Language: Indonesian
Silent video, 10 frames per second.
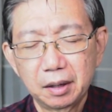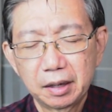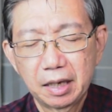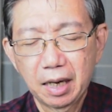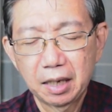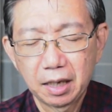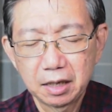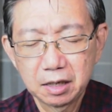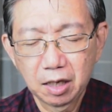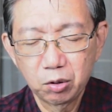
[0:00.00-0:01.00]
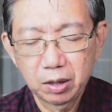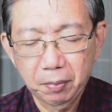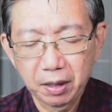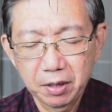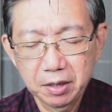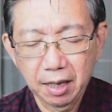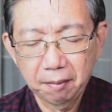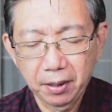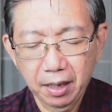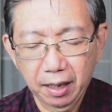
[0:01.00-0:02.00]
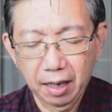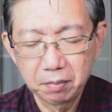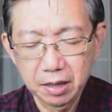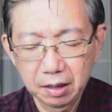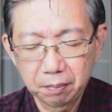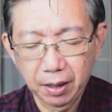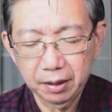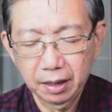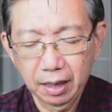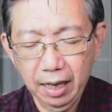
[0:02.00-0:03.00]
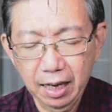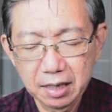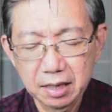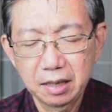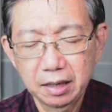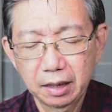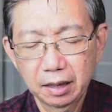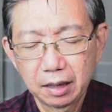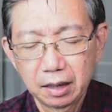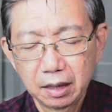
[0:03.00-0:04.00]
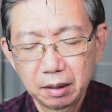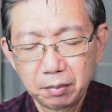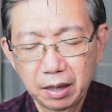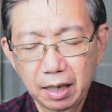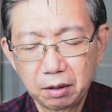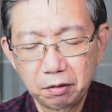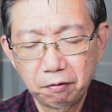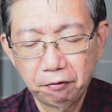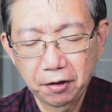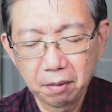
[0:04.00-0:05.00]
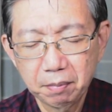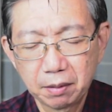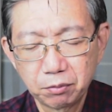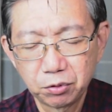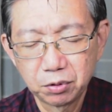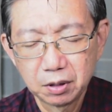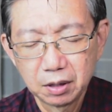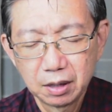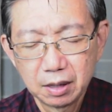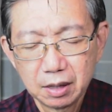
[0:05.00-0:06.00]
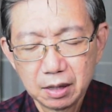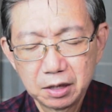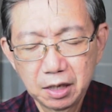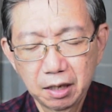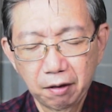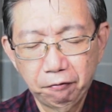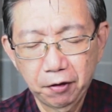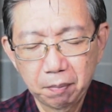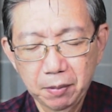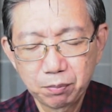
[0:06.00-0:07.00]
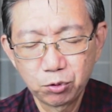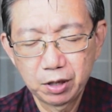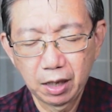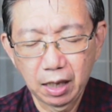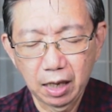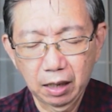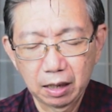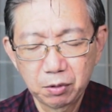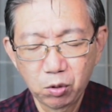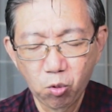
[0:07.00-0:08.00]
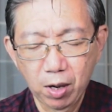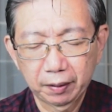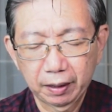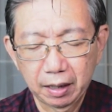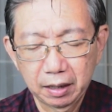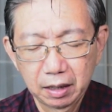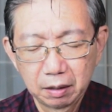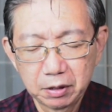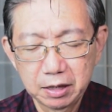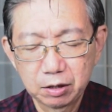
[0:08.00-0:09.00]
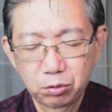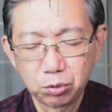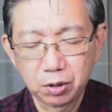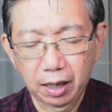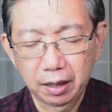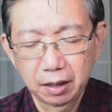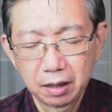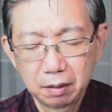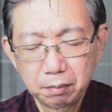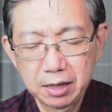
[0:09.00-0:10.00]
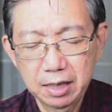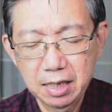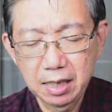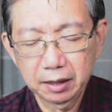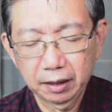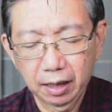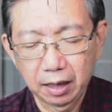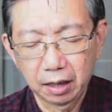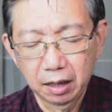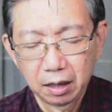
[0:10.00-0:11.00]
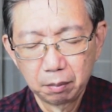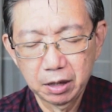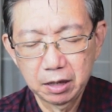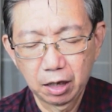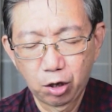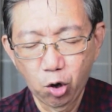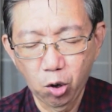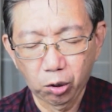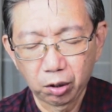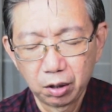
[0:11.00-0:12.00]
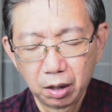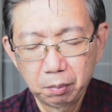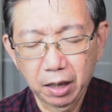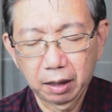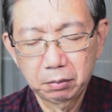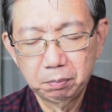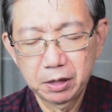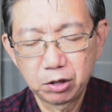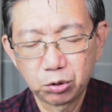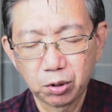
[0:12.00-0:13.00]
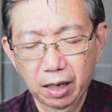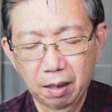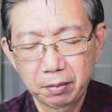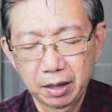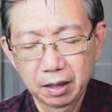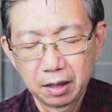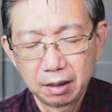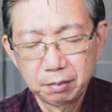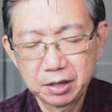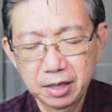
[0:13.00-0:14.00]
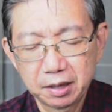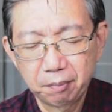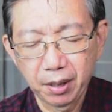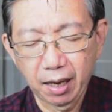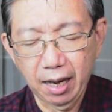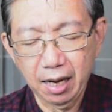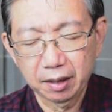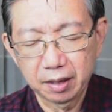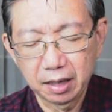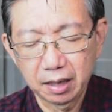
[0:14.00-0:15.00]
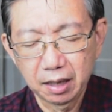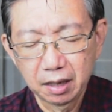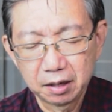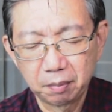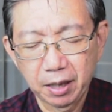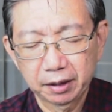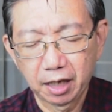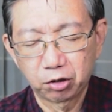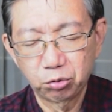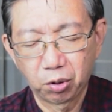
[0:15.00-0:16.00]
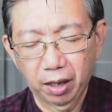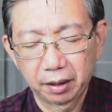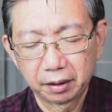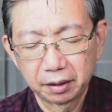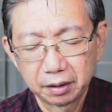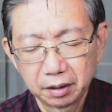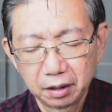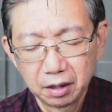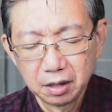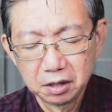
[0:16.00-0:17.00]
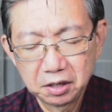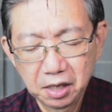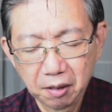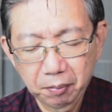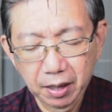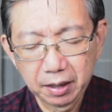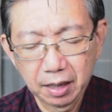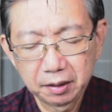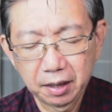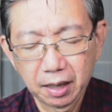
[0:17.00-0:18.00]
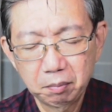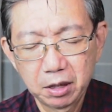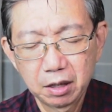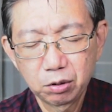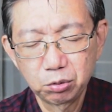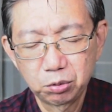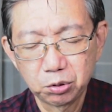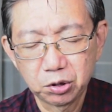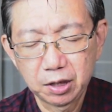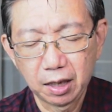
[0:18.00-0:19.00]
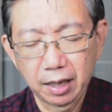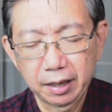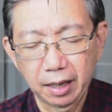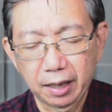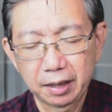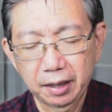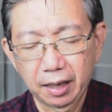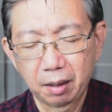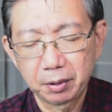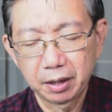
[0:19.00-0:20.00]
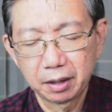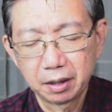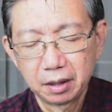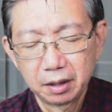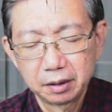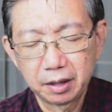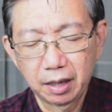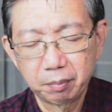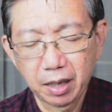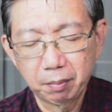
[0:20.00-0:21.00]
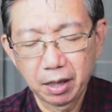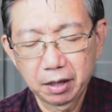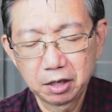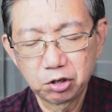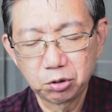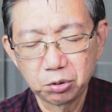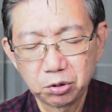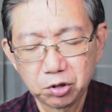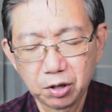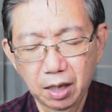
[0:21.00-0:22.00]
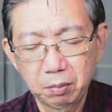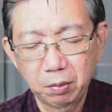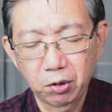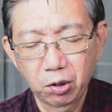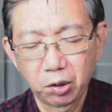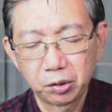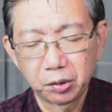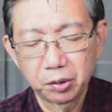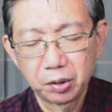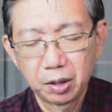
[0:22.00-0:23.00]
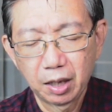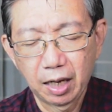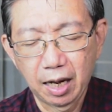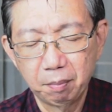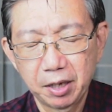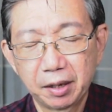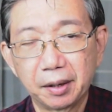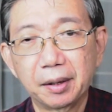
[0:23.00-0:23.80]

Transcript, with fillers: Kiranya Engkau dapat menyapa kami pada hari ini melalui FirmanMu sehingga FirmanMu yang akan menguatkan, meneguhkan, mengingatkan, menegur, bahkan membentuk kami menjadi berarti di mata Tuhan. Siapkan hati kami, kudus dan layakkan kami. Dalam nama Kristus kami mohon. Amin.